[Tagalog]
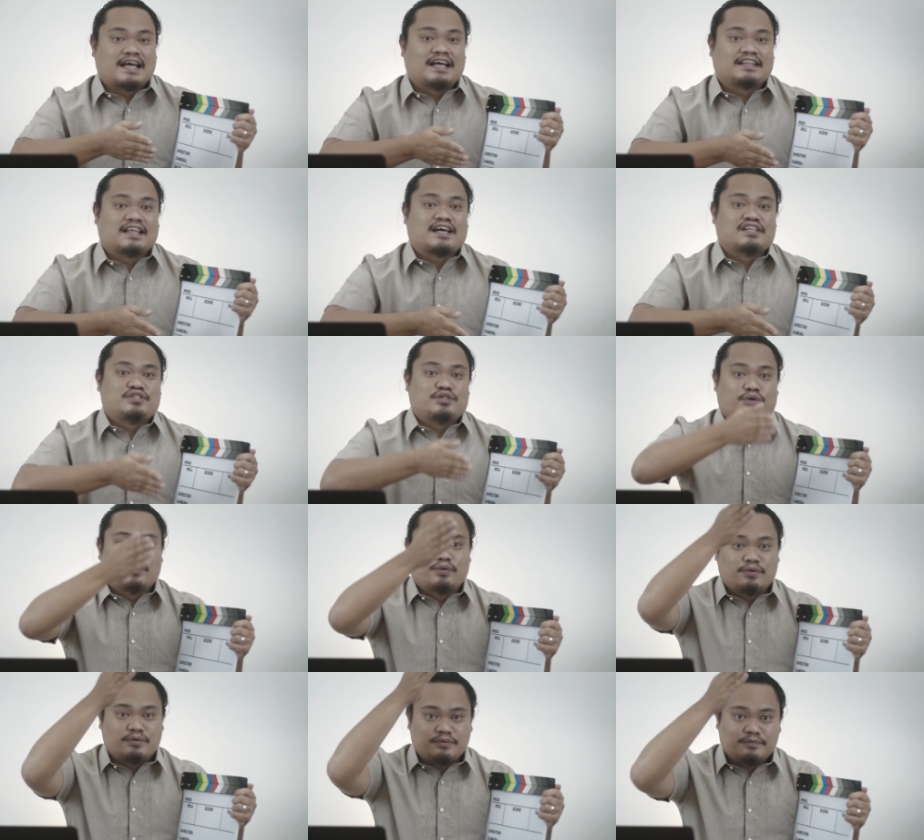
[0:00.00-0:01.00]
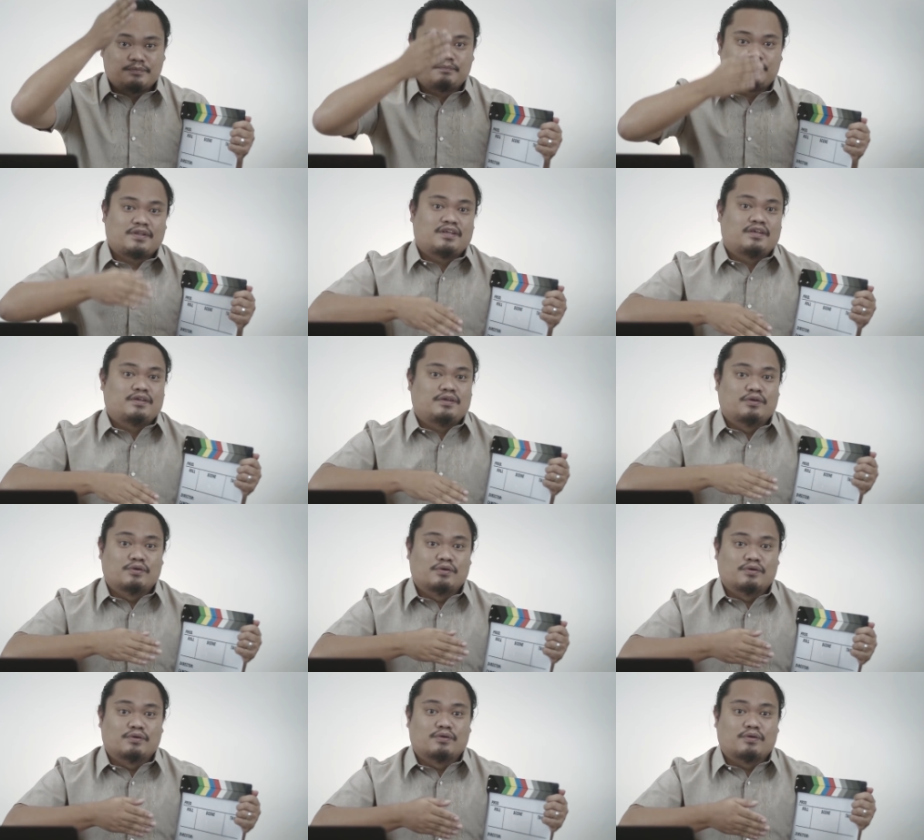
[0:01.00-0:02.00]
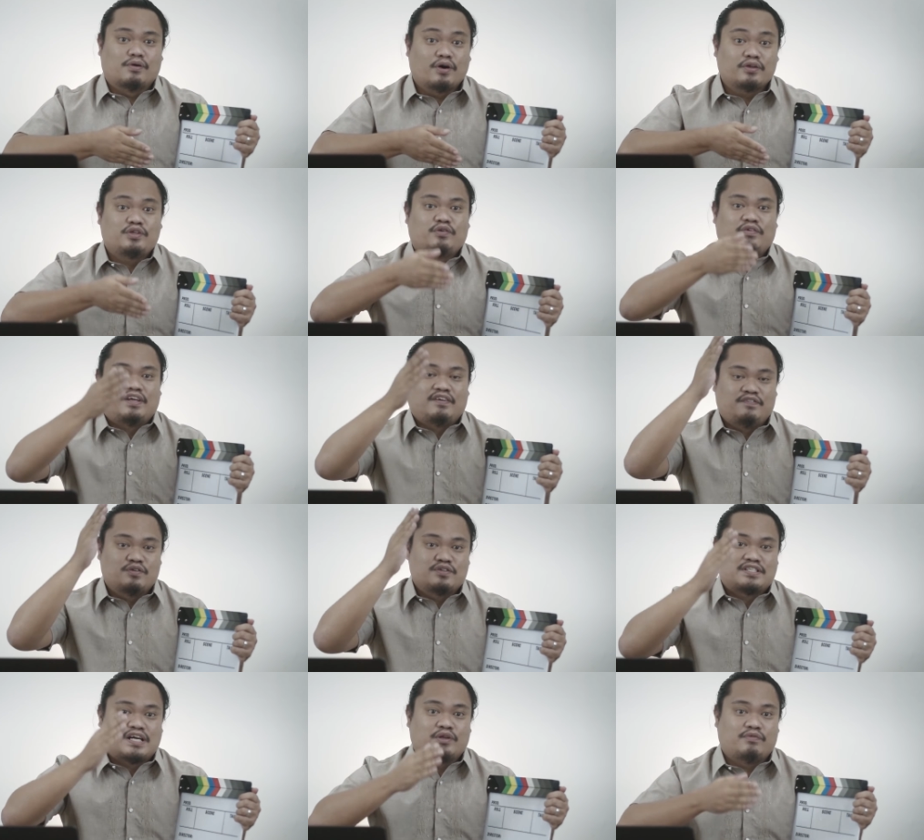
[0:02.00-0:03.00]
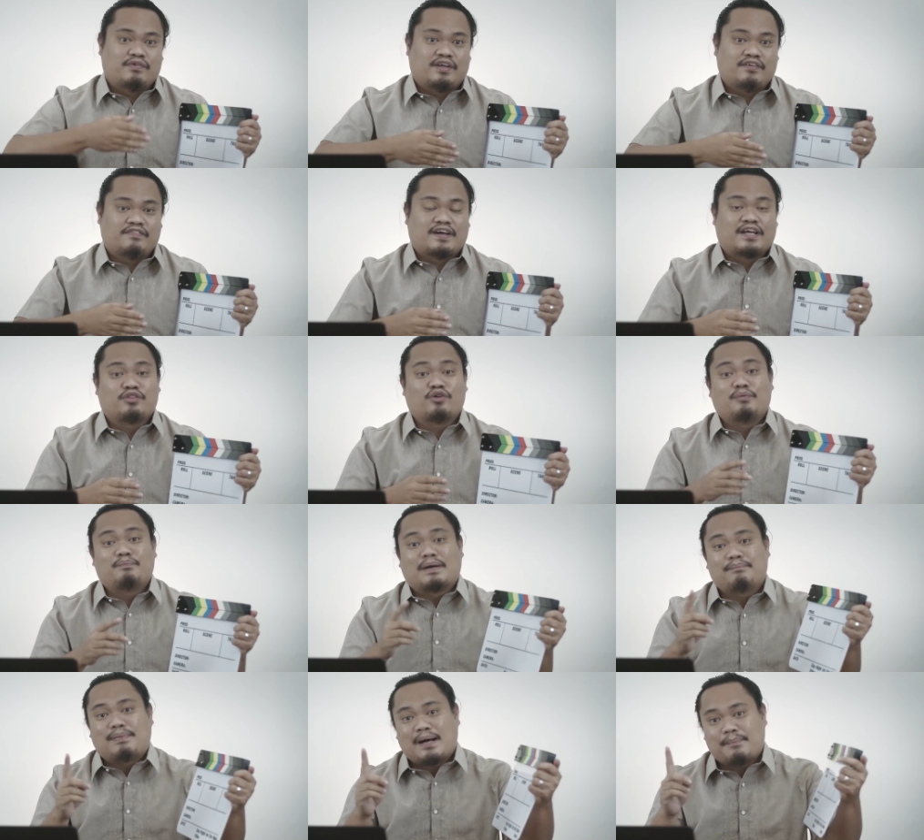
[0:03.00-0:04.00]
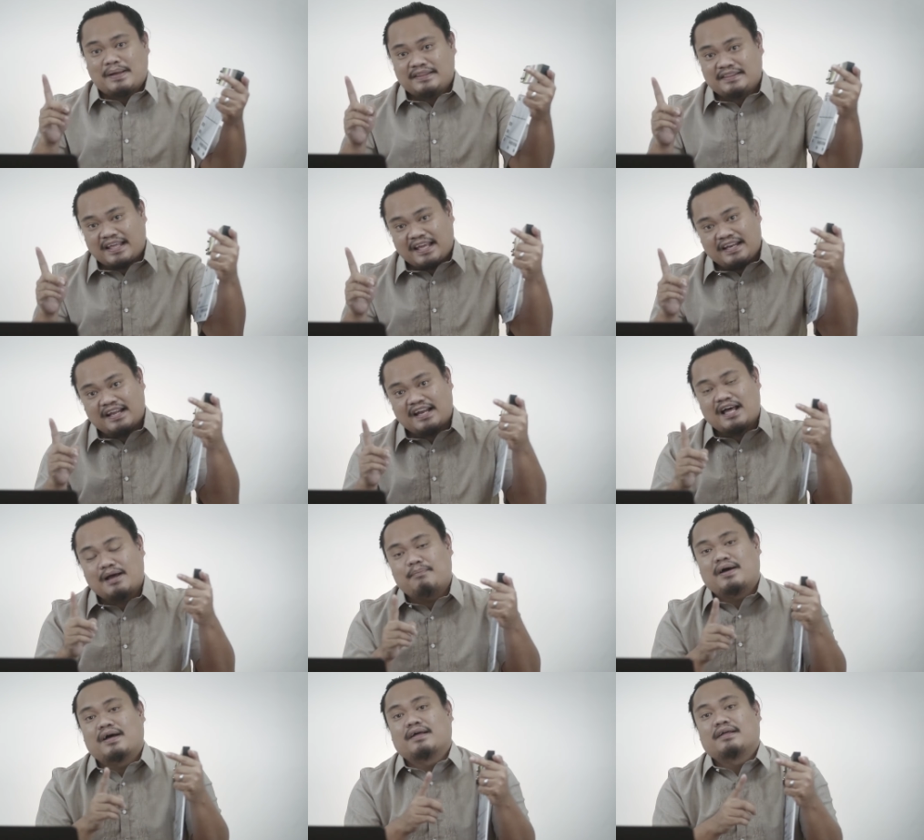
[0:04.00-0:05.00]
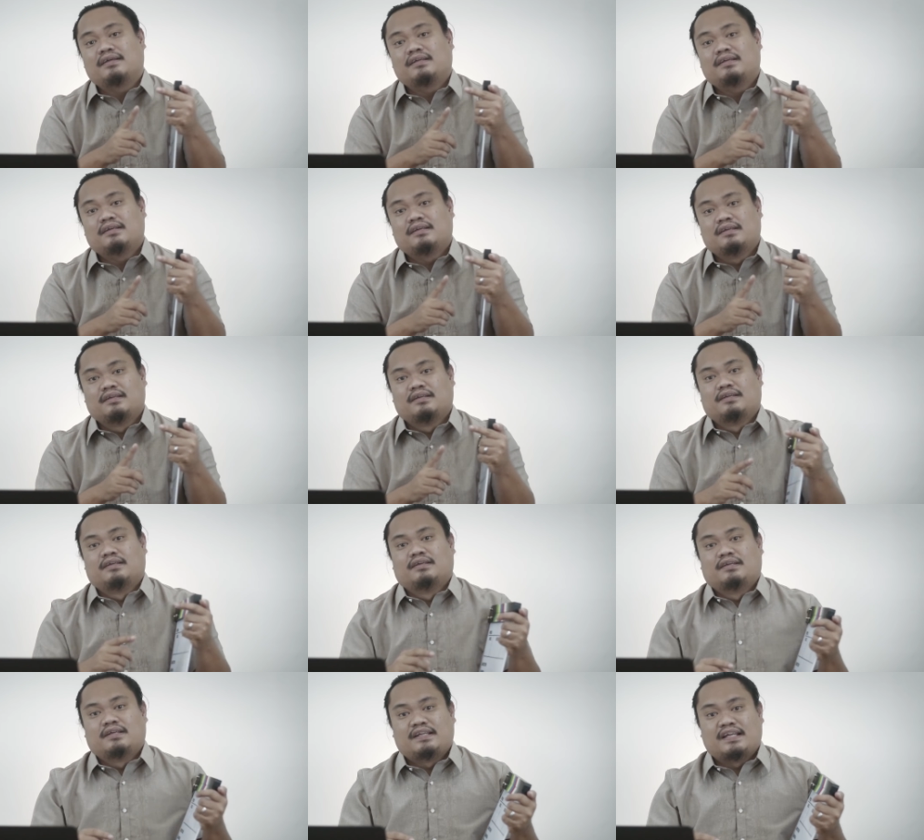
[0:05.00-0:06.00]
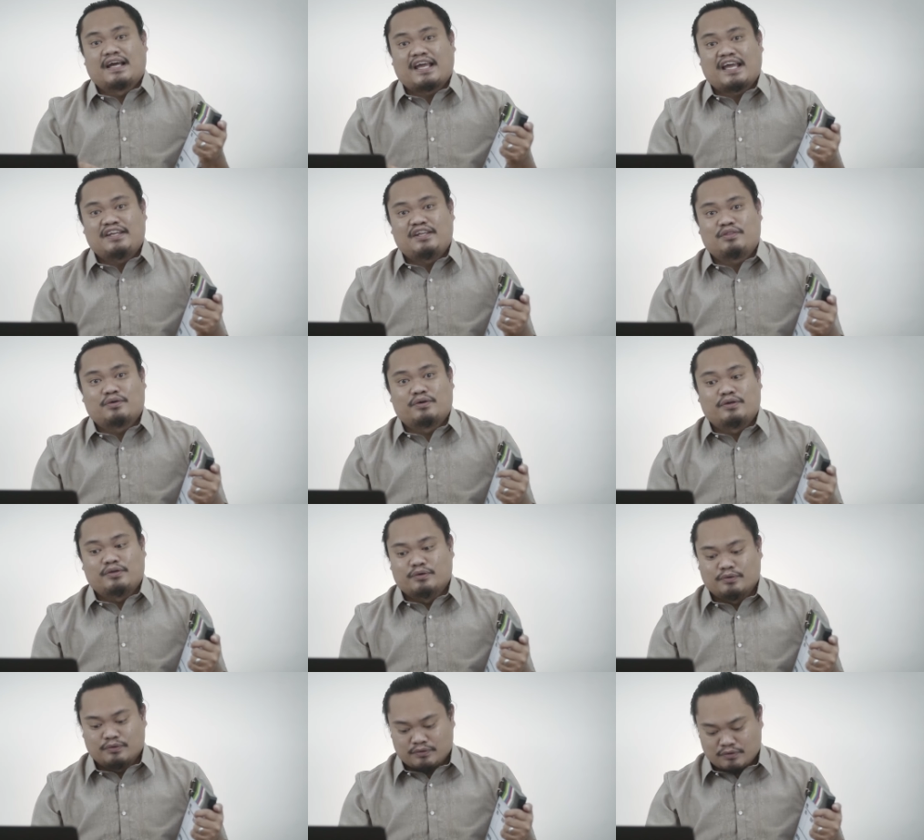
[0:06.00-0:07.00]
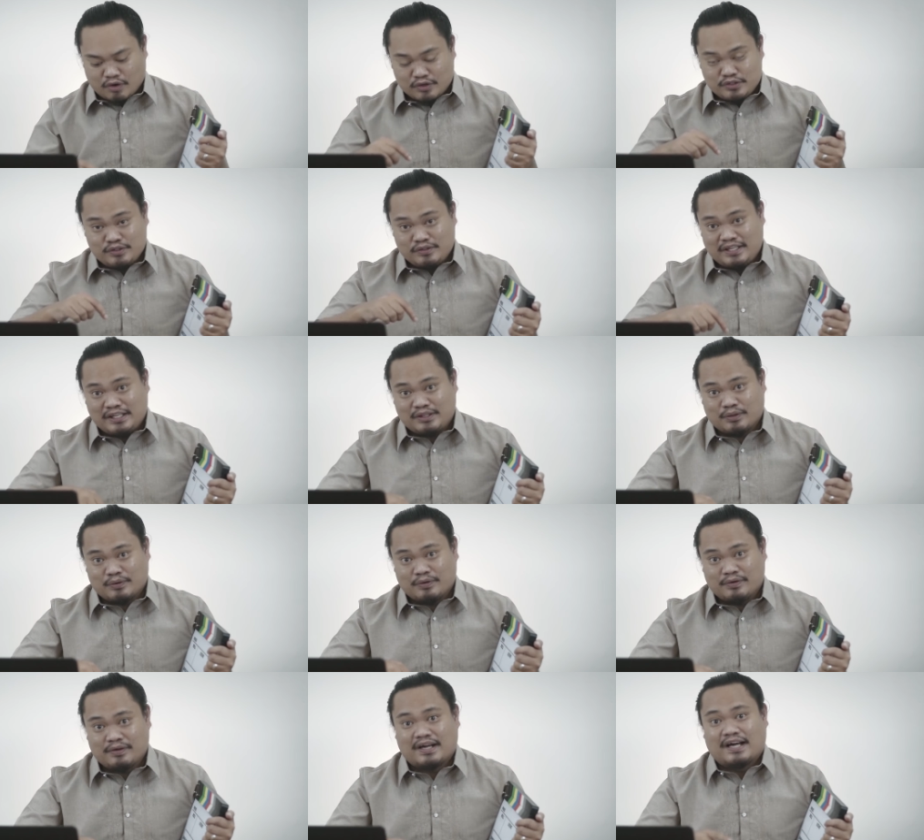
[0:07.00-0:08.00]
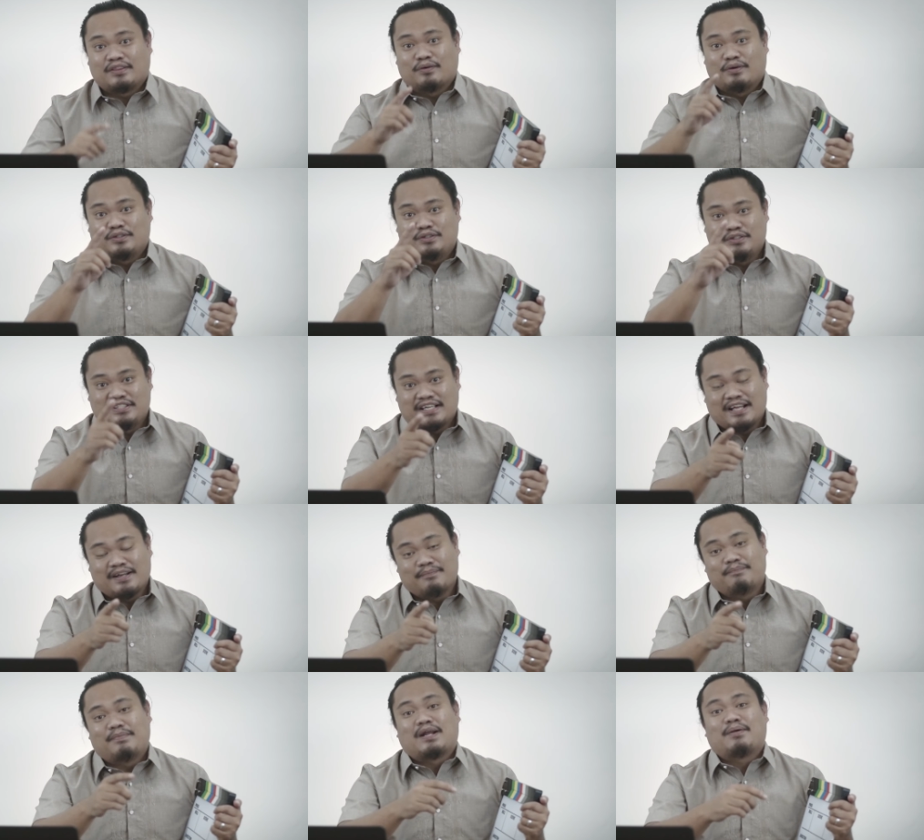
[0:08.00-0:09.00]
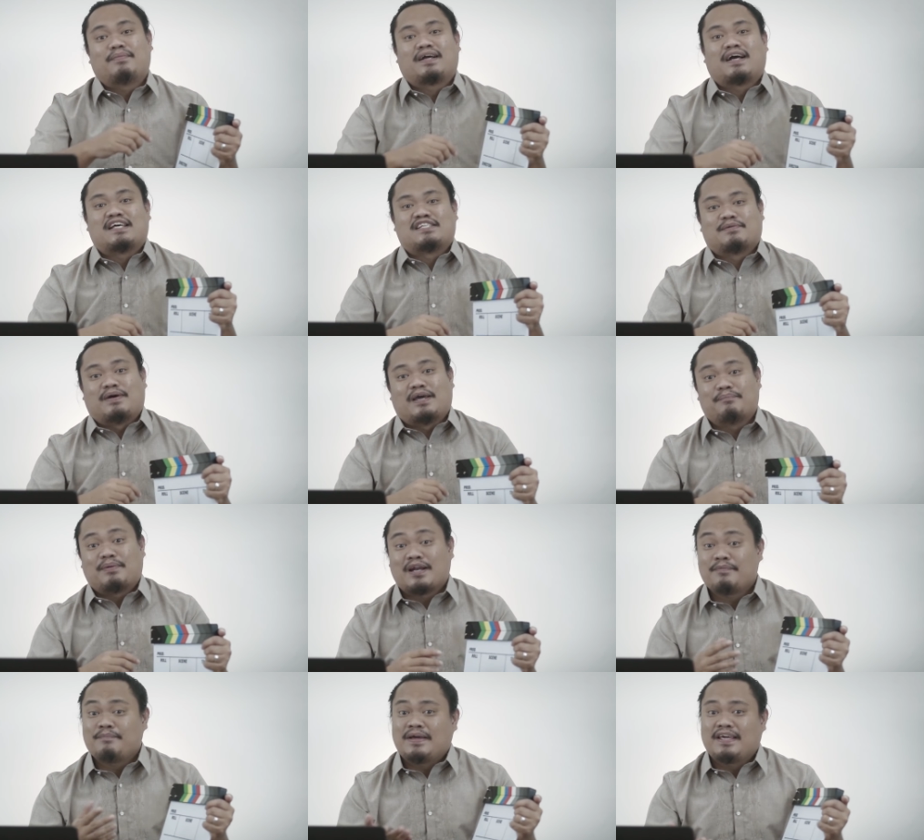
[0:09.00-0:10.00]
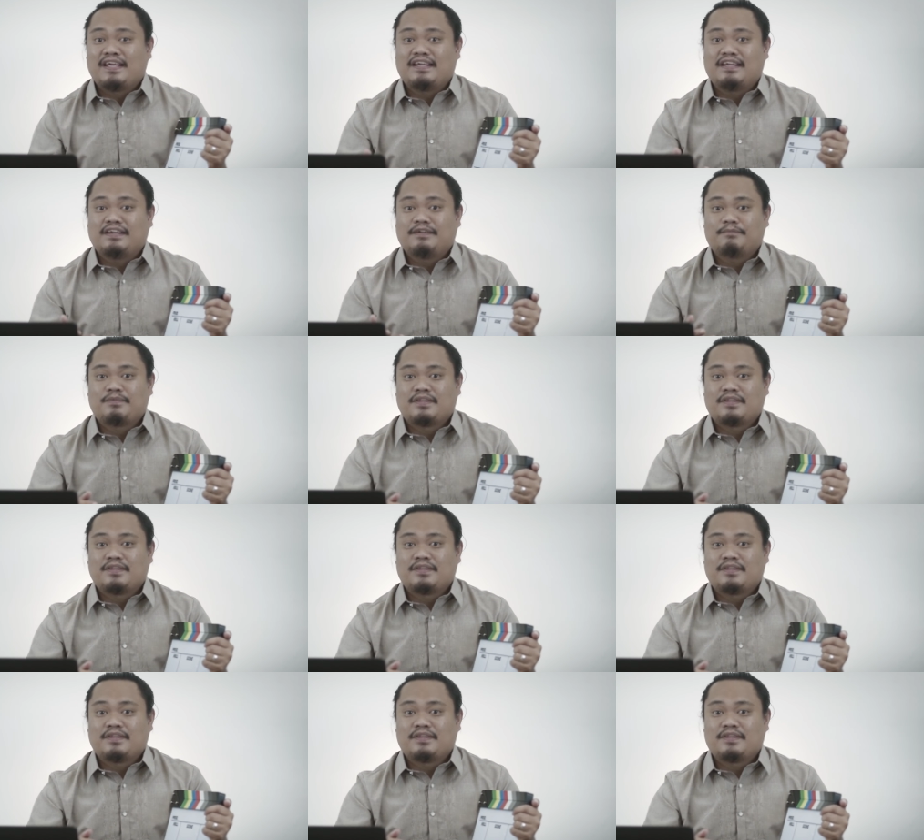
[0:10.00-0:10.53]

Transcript: tataas yung yung audio wave, yung sound wave. At doon, pagpapantay na lamang ng editor yung audio dito at audio dyan para magkasabay, para maging